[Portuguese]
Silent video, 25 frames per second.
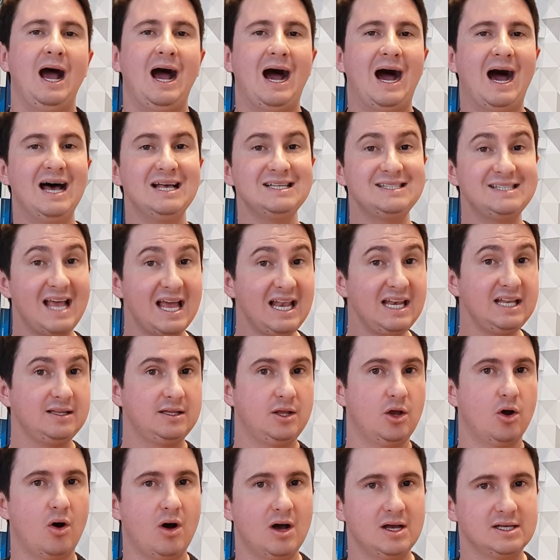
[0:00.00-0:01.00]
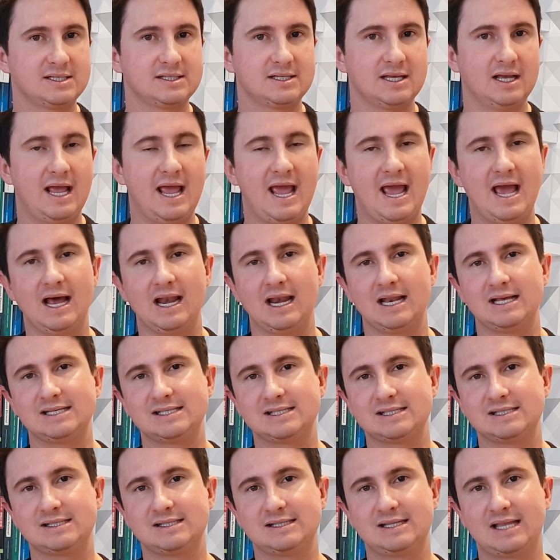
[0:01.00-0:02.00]
As LDOs,
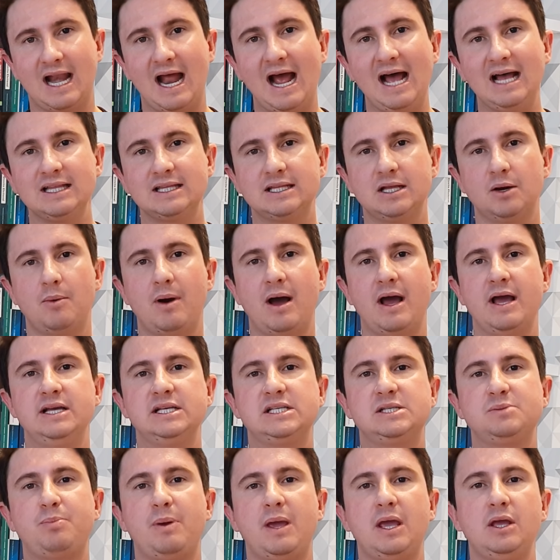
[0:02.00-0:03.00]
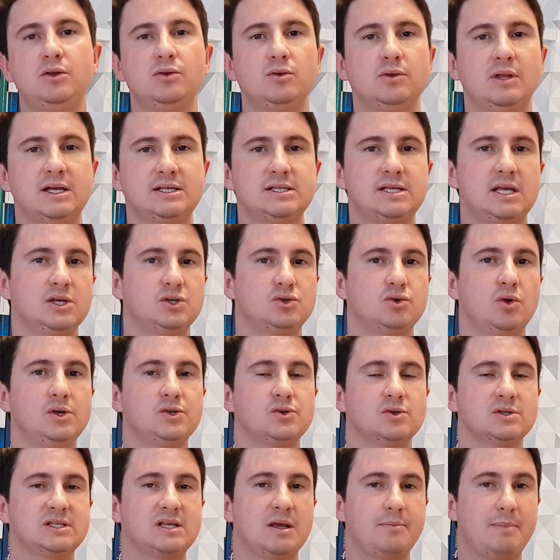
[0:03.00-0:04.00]
elas tratam a respeito das
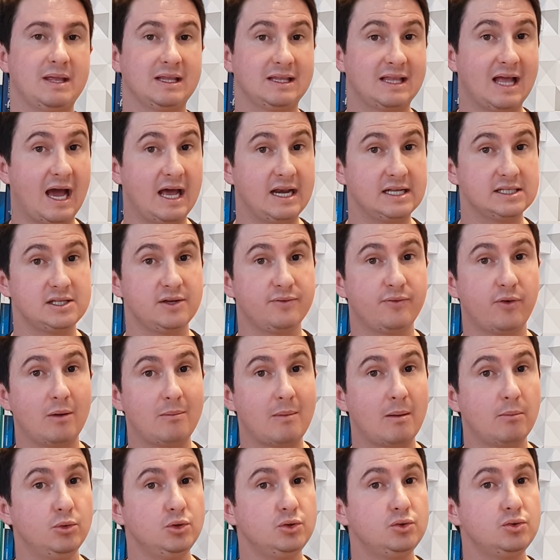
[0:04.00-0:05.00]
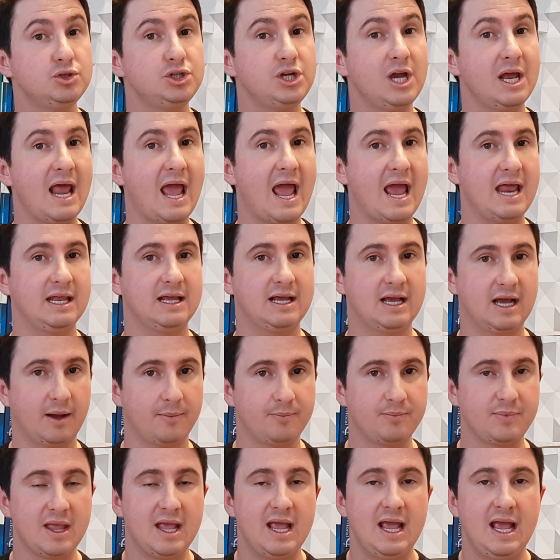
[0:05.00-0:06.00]
questões orçamentárias de forma muito
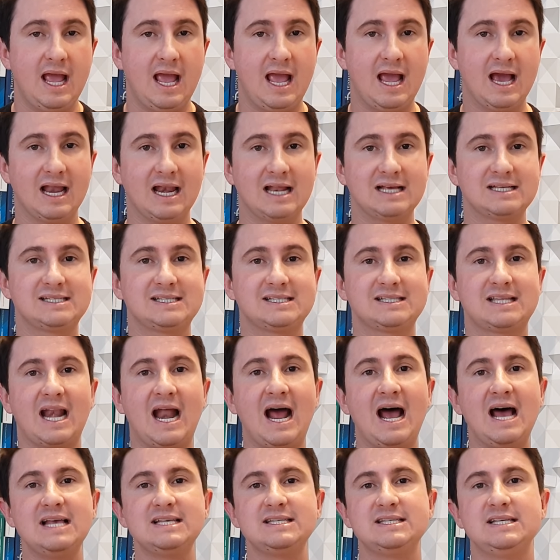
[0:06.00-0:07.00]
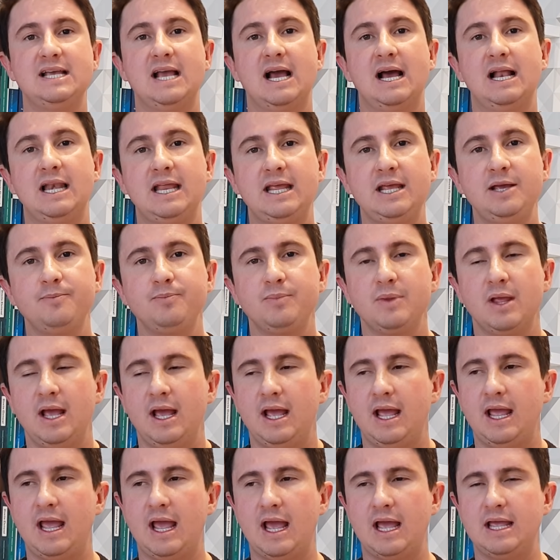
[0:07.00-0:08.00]
genérica. Elas trazem ali,
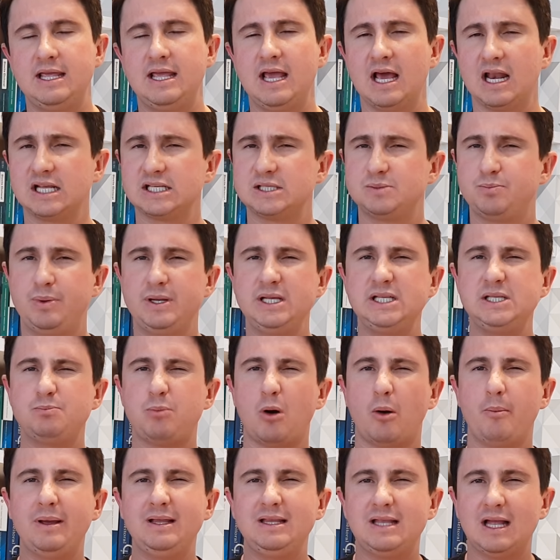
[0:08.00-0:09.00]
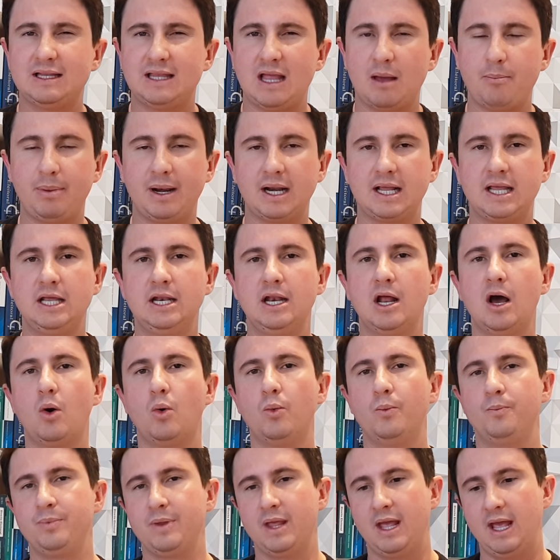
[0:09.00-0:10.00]
é, e elas principalmente até para que
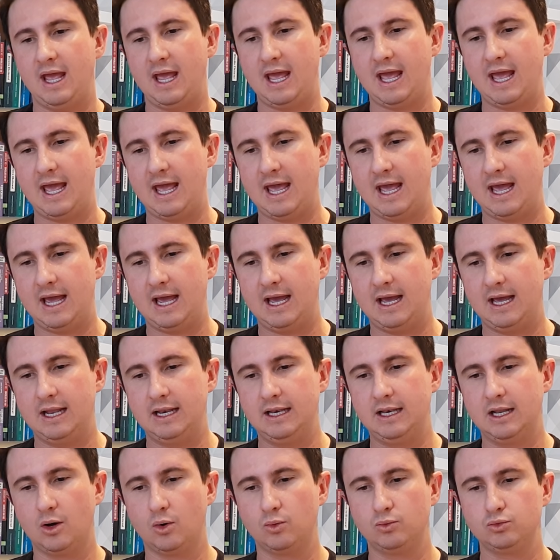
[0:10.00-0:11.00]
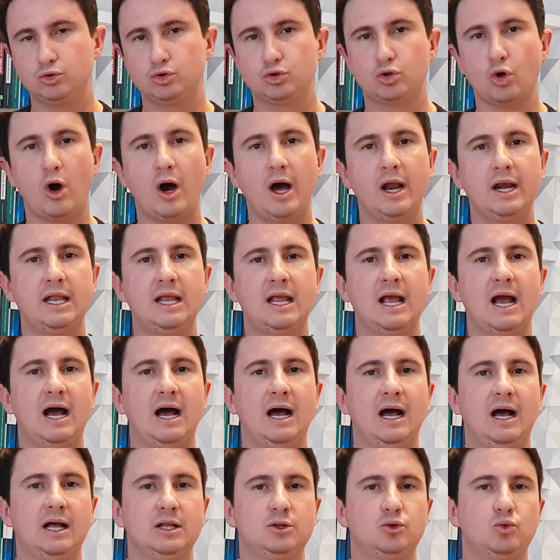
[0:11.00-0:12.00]
não, é, não tornem
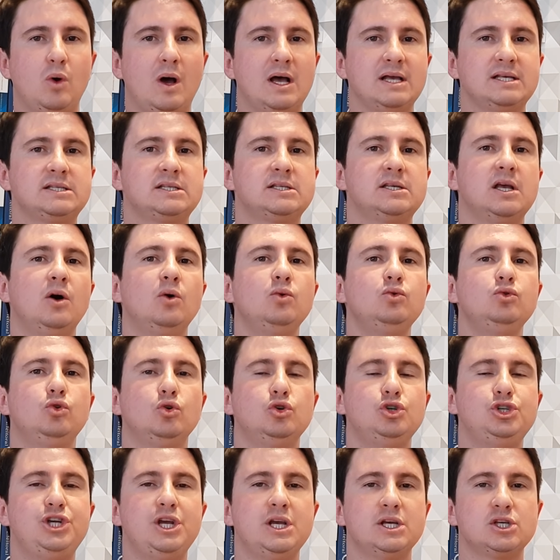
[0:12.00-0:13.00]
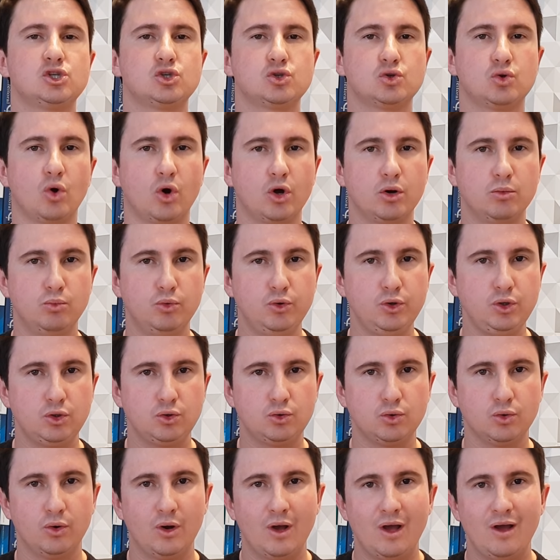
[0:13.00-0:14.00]
a atuação do gestor
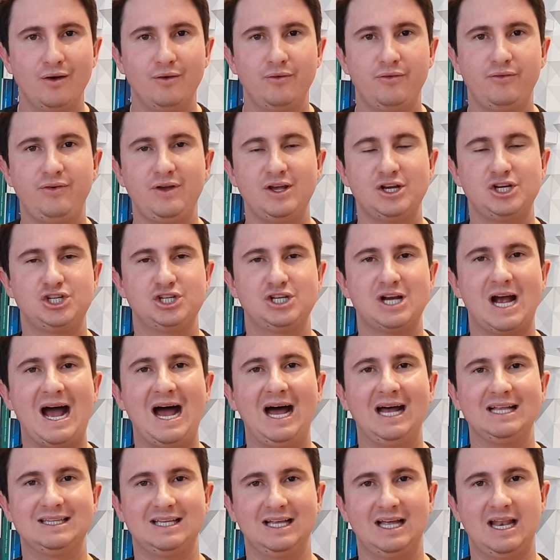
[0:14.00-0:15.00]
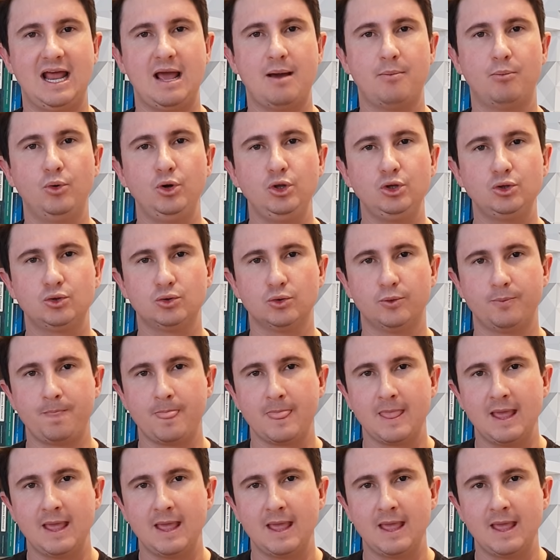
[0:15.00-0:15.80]
muito fechada, né, muito